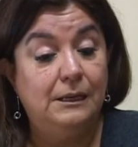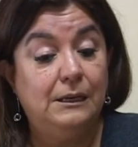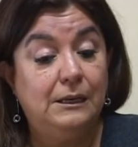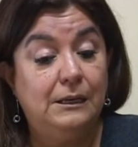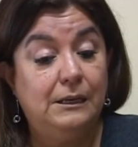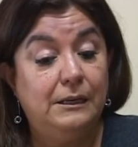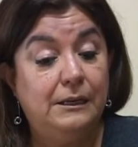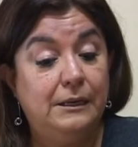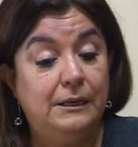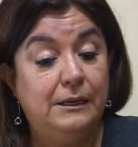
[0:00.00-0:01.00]

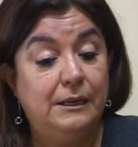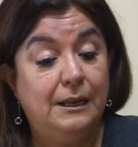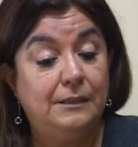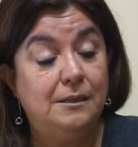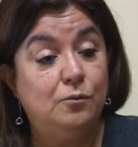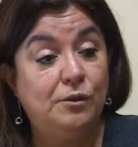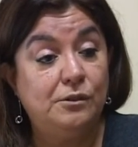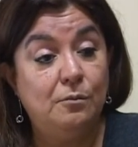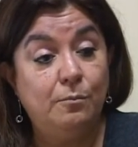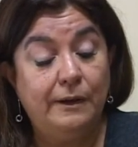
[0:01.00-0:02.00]
la
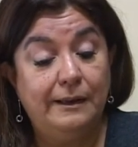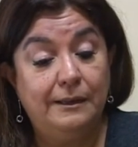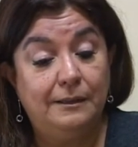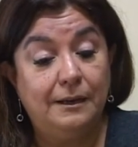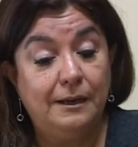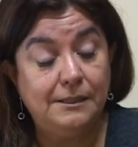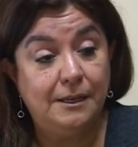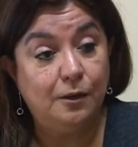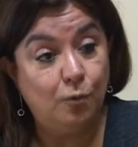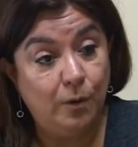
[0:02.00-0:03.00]
situación por la que están las
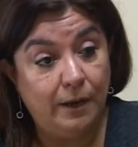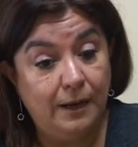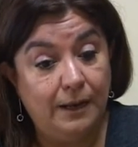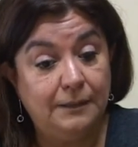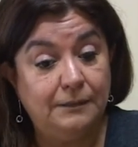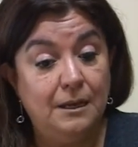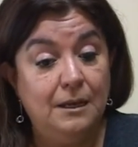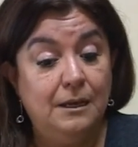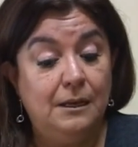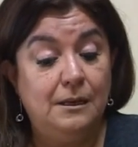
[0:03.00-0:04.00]
escuelas,
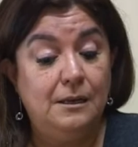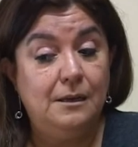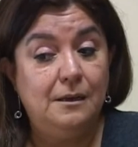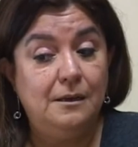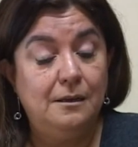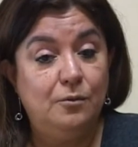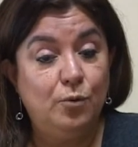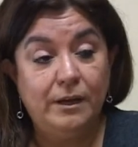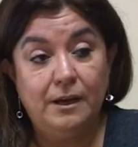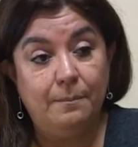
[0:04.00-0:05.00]
eh,
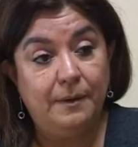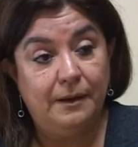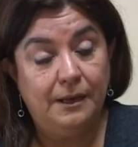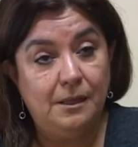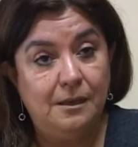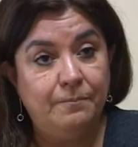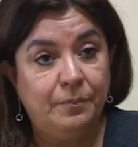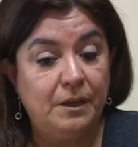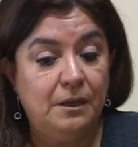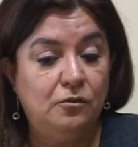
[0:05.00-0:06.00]
no escapa a nadie.
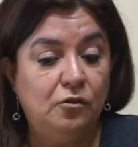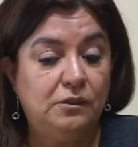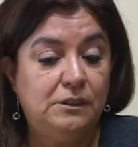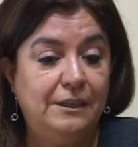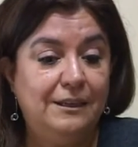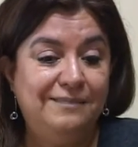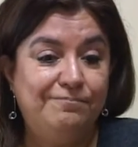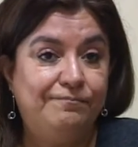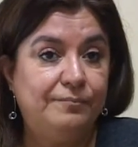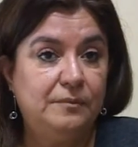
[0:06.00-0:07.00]
Entonces,
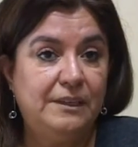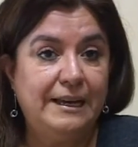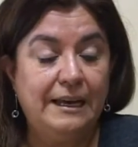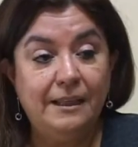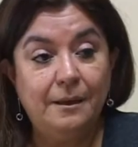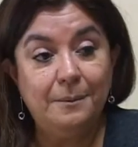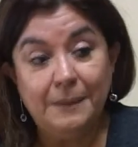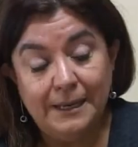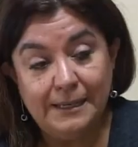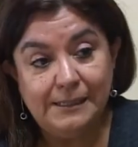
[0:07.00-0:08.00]
cada
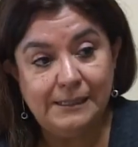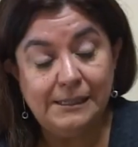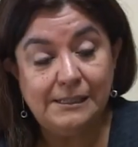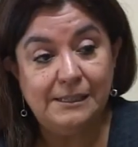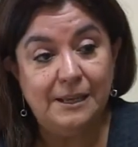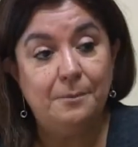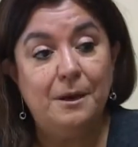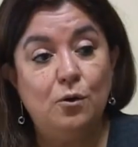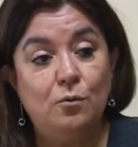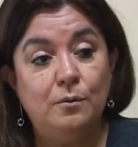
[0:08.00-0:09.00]
vez se
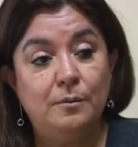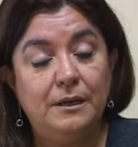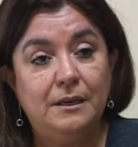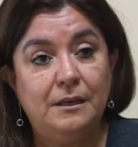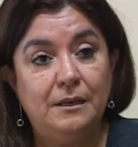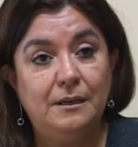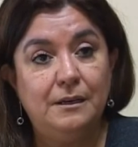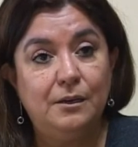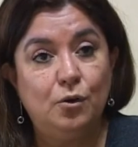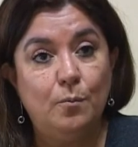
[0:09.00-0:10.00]
va
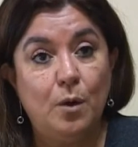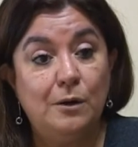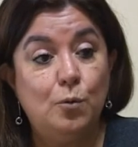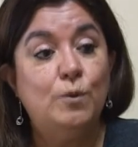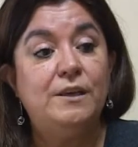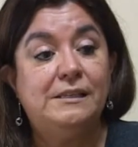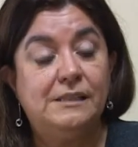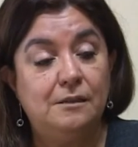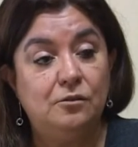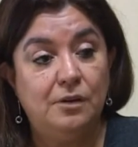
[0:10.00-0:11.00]
eh, como
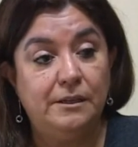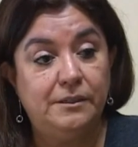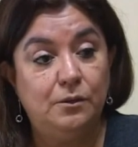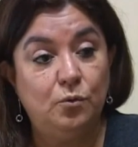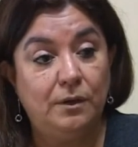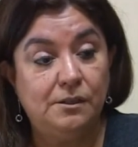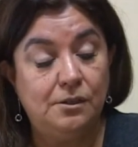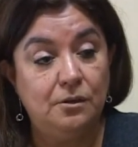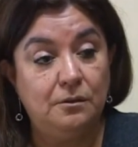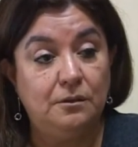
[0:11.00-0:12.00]
agudizando la
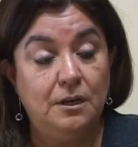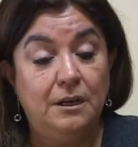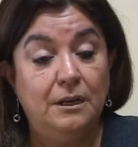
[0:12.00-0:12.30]
situación